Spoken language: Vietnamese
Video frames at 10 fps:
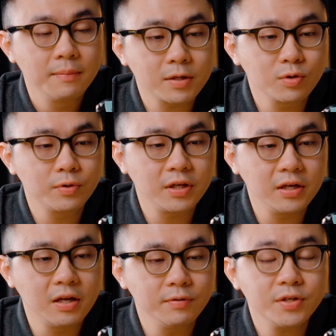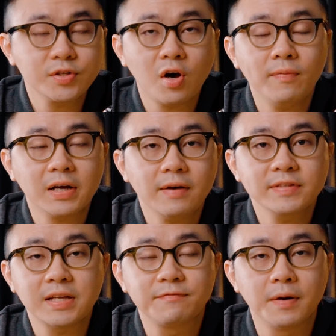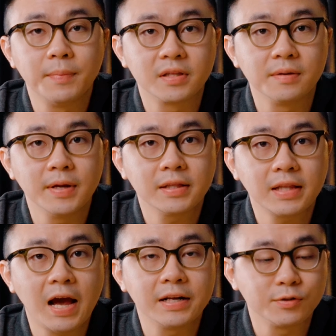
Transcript: Mặc dù thì nếu như so với các sản phẩm ở thời điểm hiện tại thì